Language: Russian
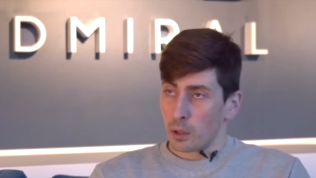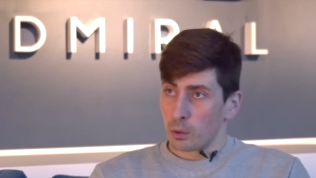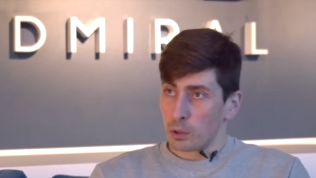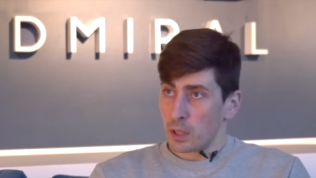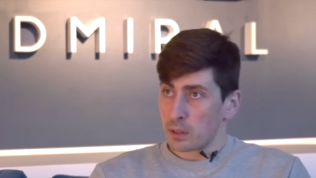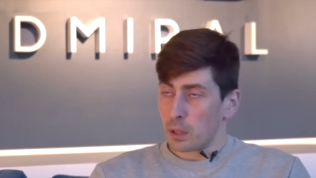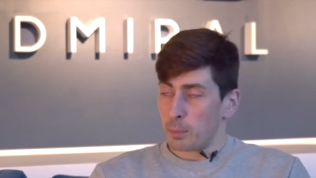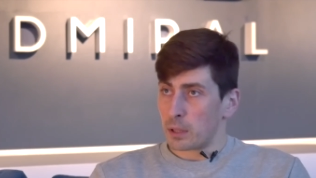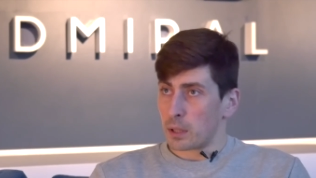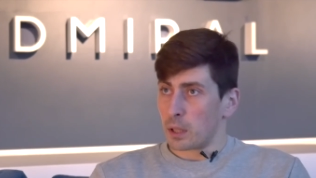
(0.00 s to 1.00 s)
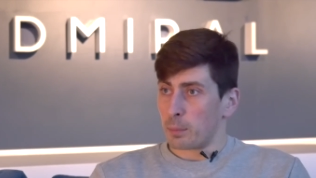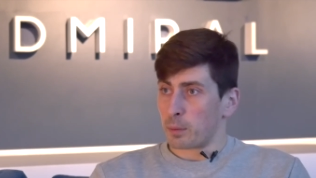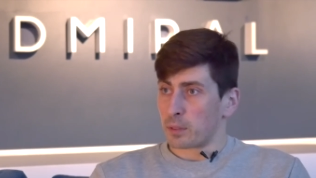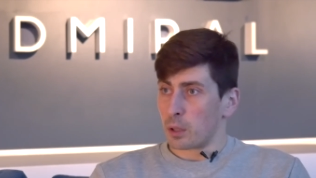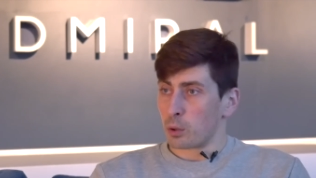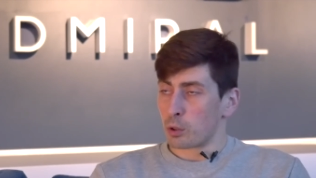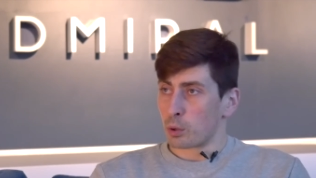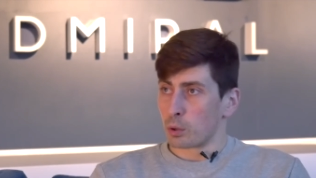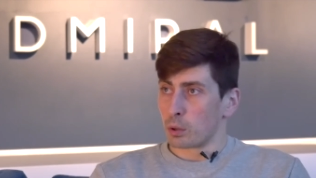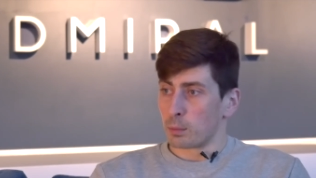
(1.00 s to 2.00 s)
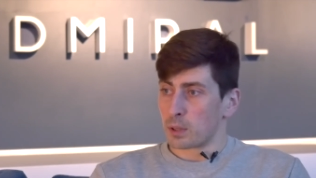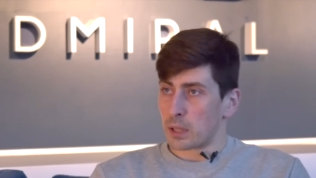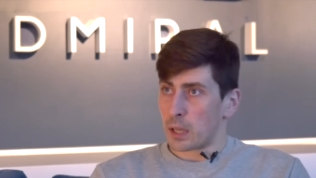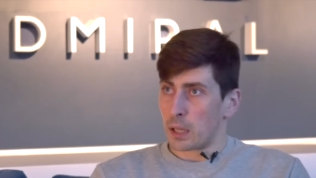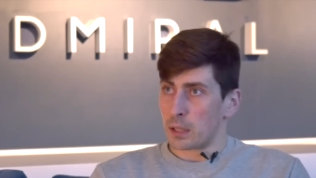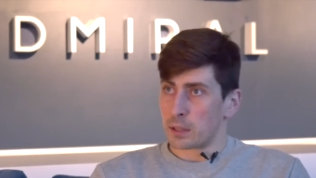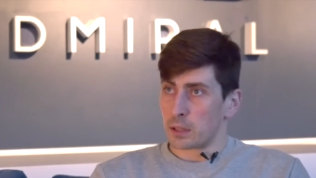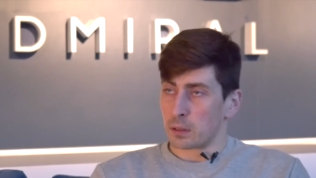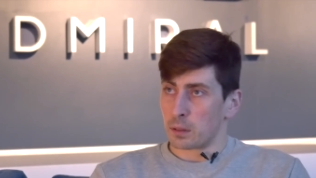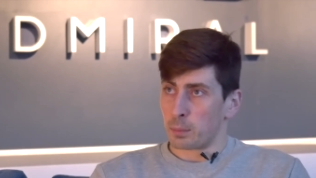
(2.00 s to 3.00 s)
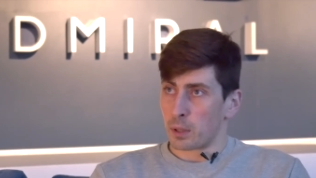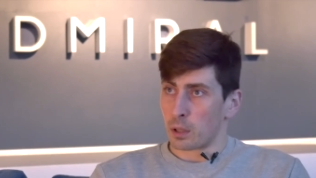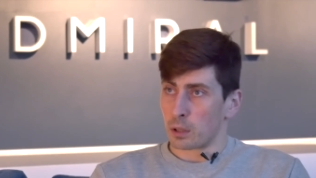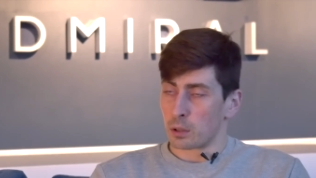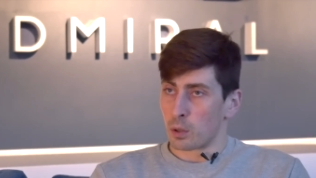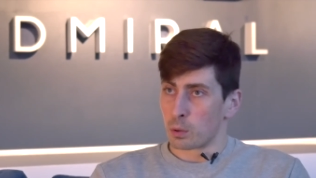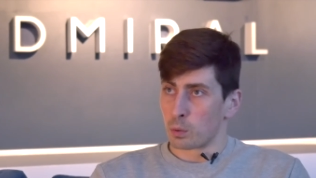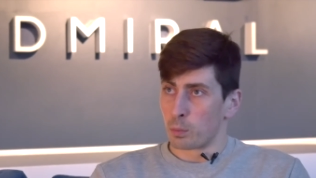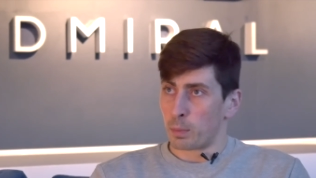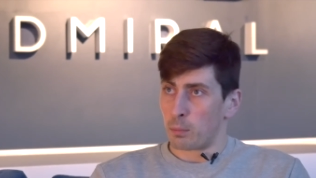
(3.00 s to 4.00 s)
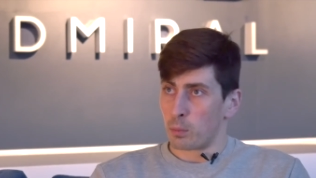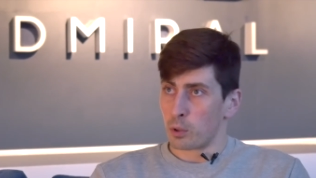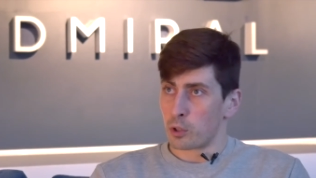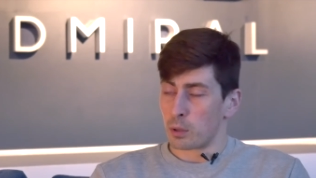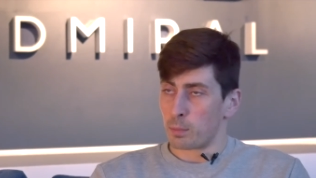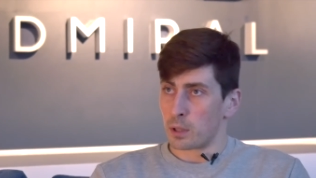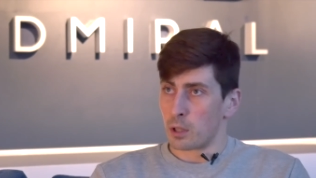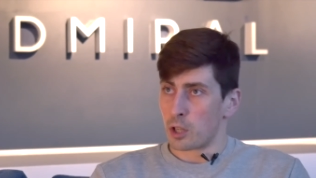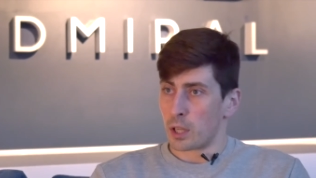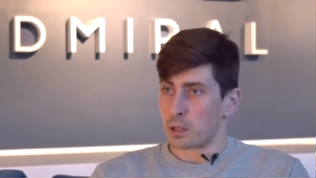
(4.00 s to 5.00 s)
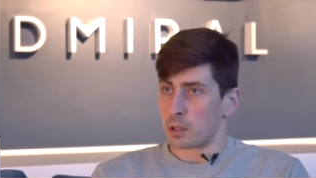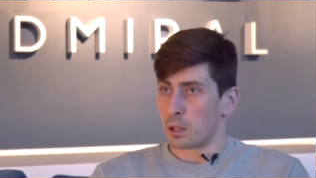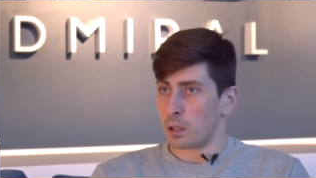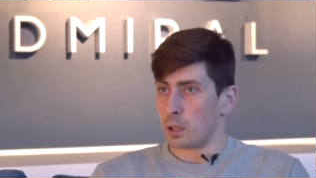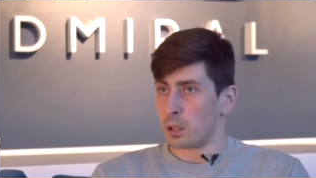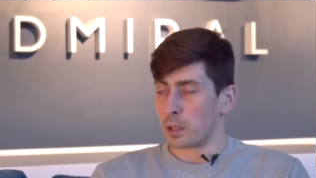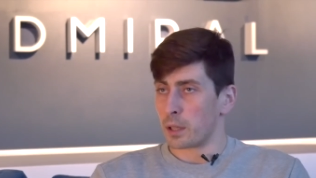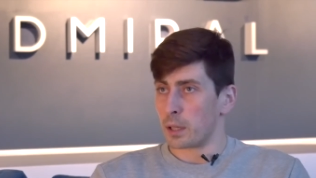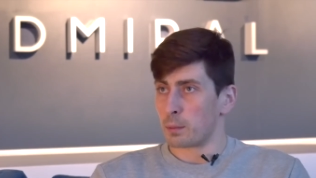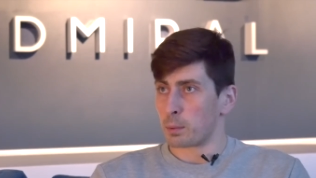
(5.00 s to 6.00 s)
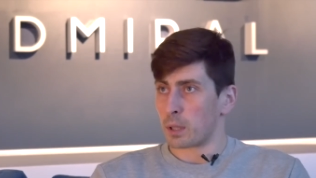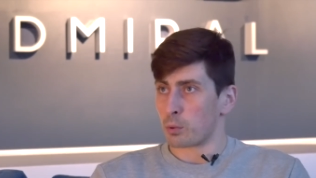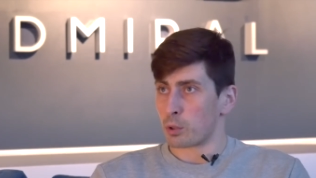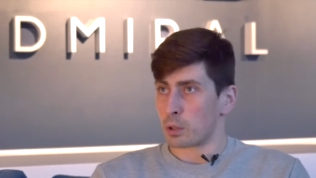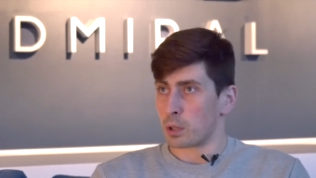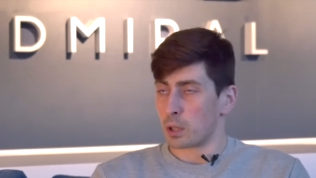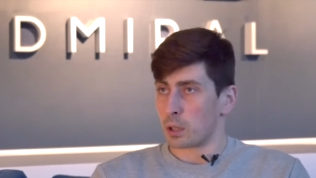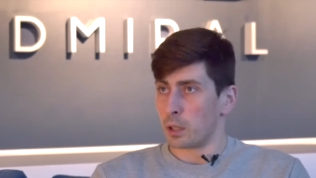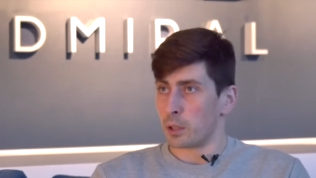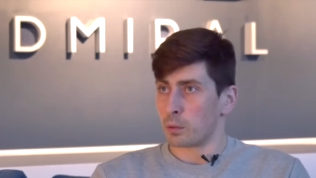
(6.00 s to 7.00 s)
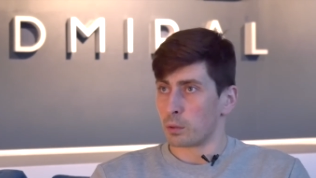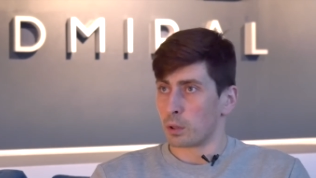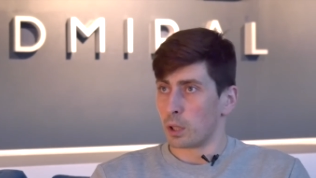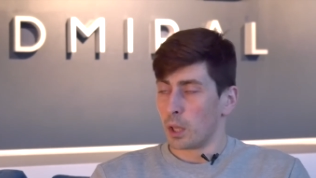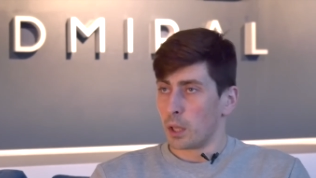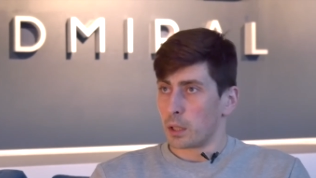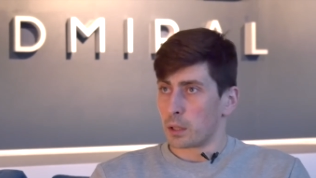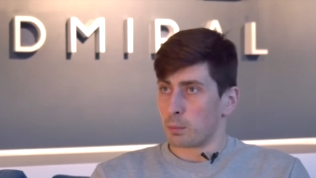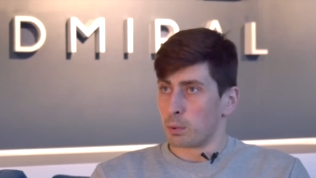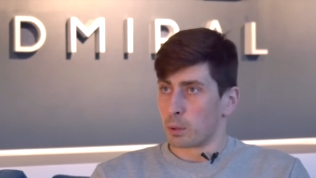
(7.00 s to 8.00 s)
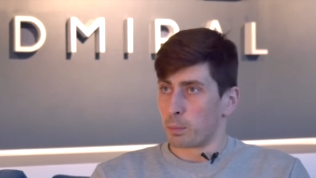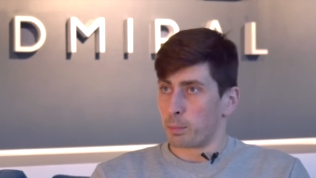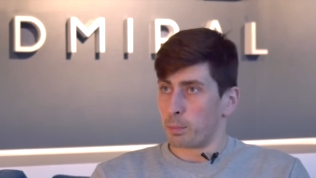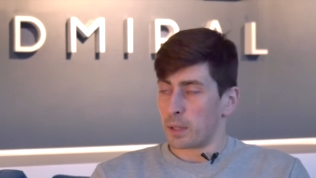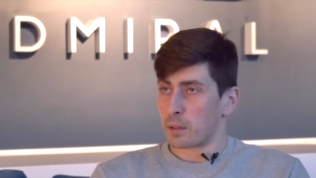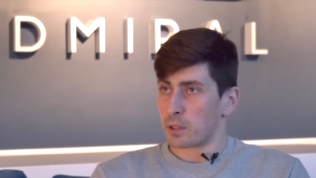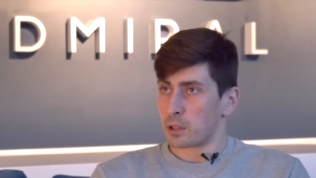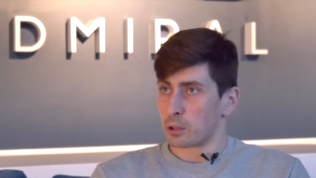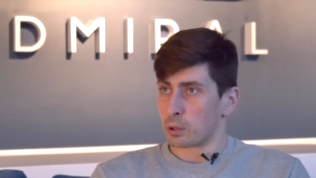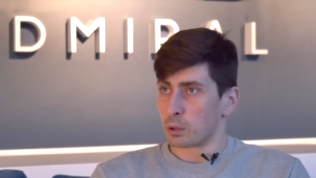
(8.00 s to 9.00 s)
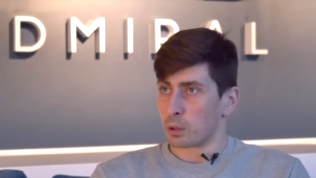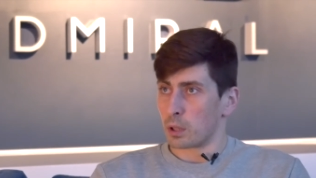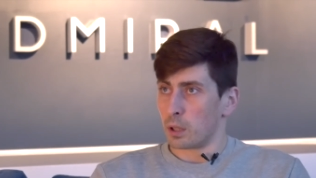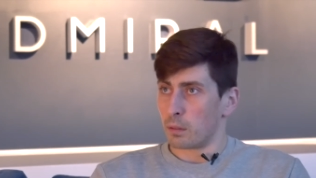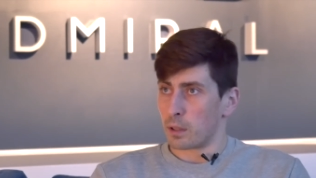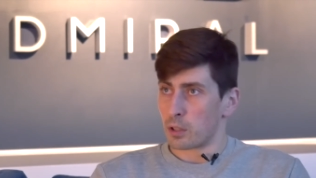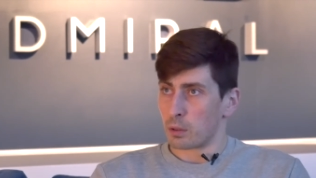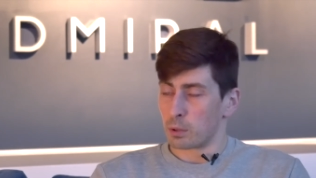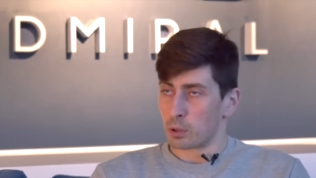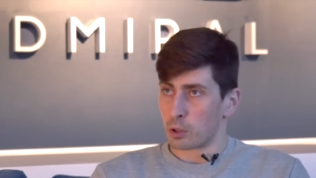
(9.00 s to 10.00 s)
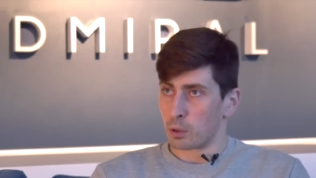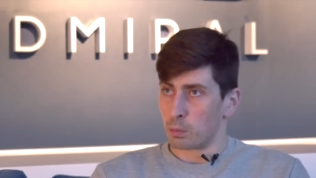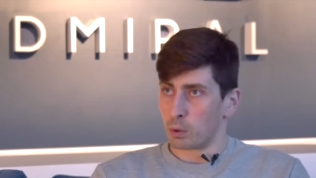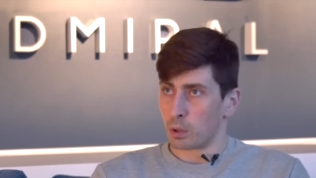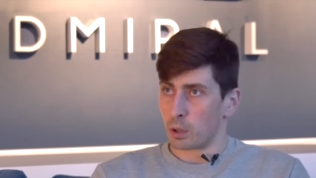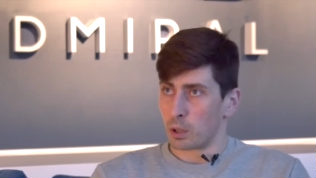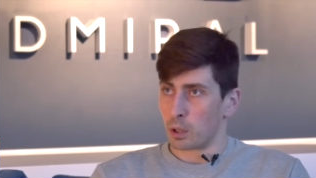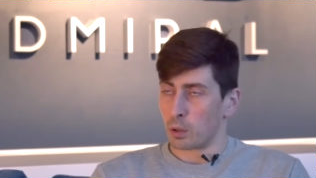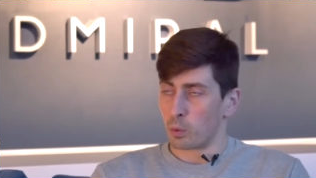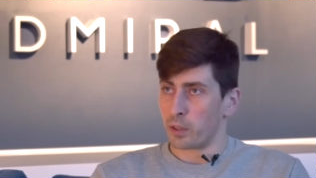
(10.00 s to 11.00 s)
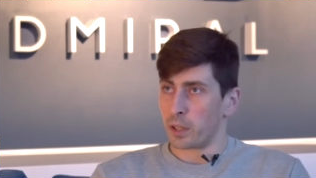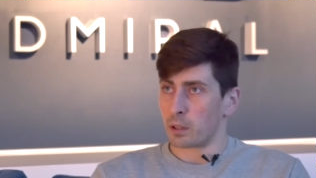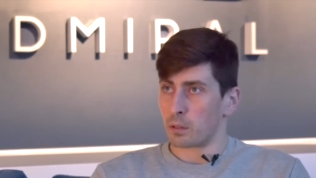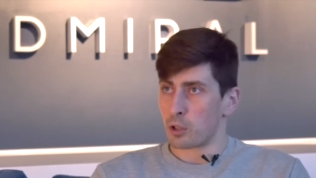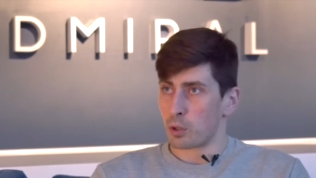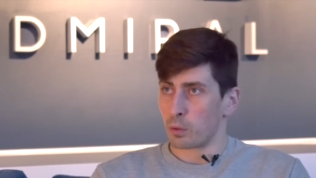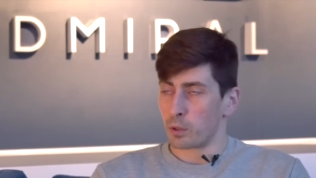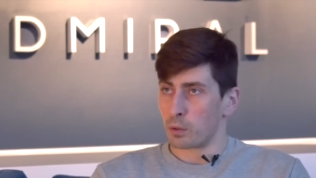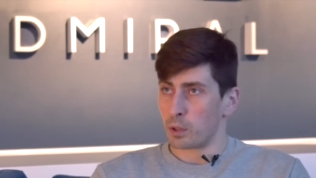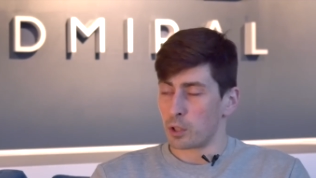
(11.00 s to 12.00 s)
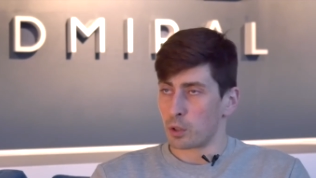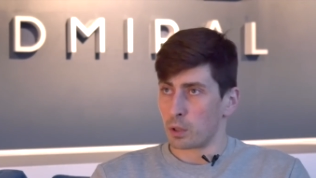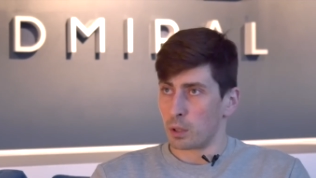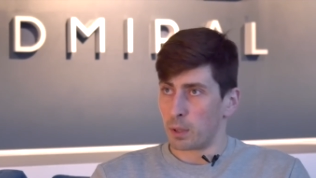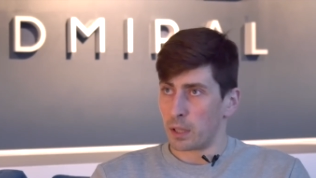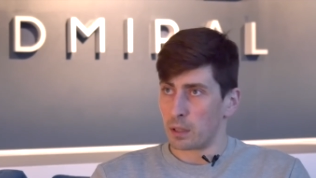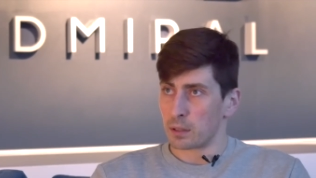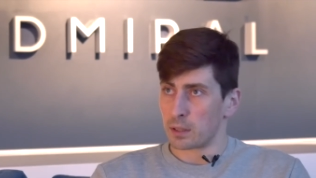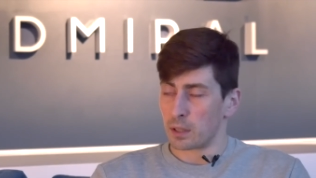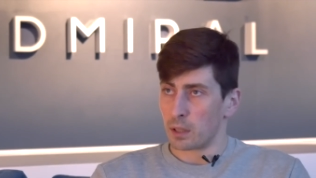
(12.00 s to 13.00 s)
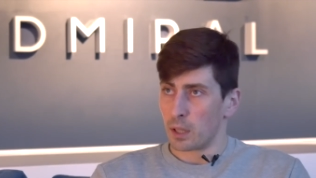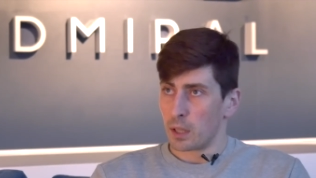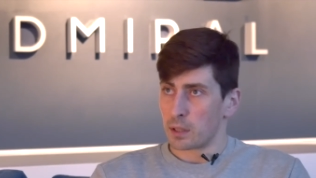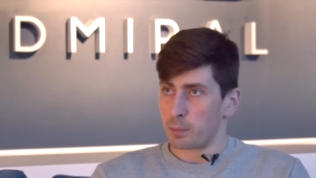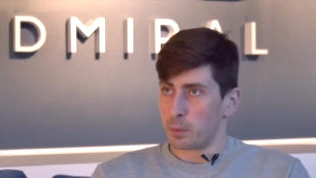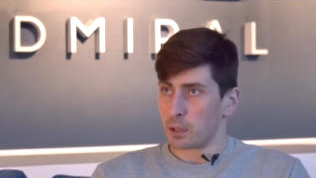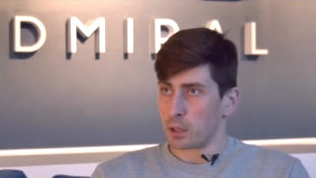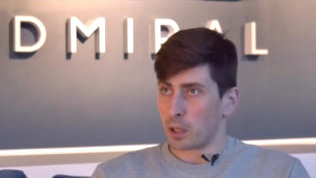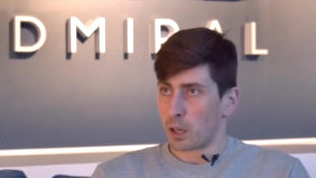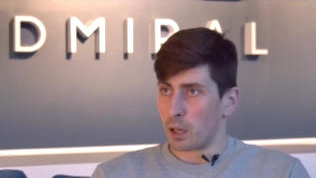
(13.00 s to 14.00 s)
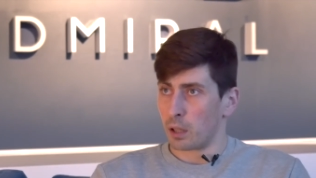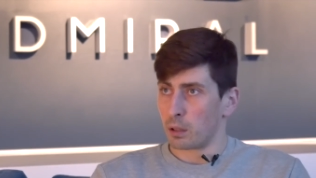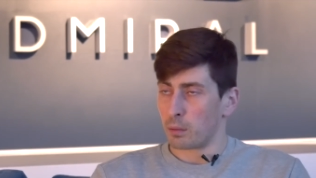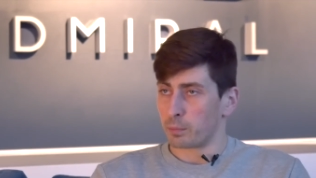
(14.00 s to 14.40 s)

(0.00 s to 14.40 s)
Ну, естественно, опять-таки я повторюсь, что мы старались, э, во-первых, и друг другу помочь, и поддержать и Глеба, потому что для него это был первый сезон, и важно было, чтобы он э, уверенно вошел в него, ничего не боялся, смело играл,